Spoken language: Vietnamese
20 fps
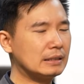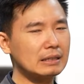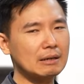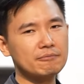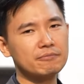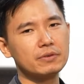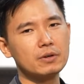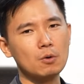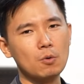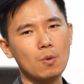những
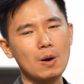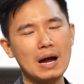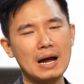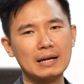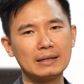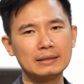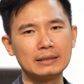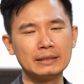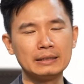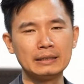năm vừa
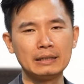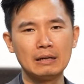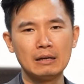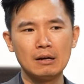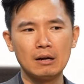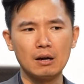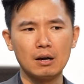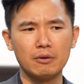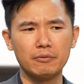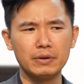qua thì
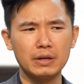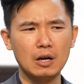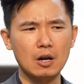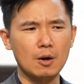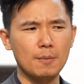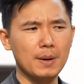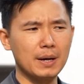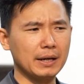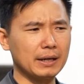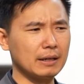
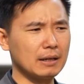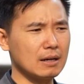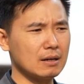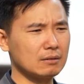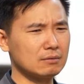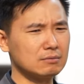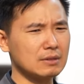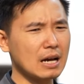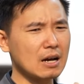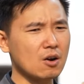
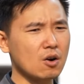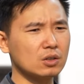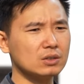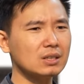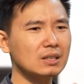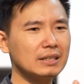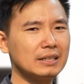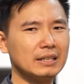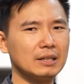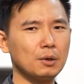VinhAudio77 đã có
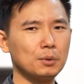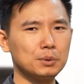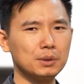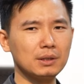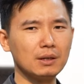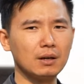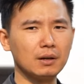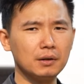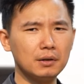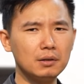rất nhiều
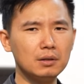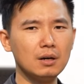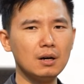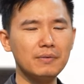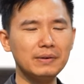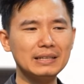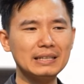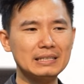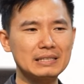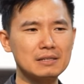những lời
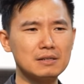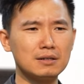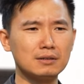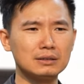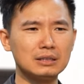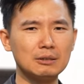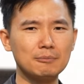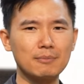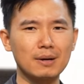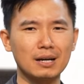hứa với thị
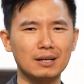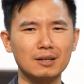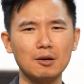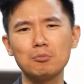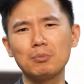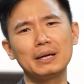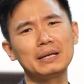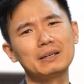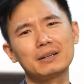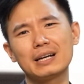trường, nhưng mà
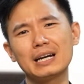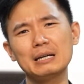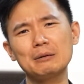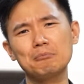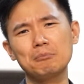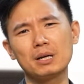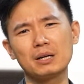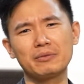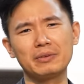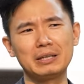không lên được
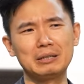hết bởi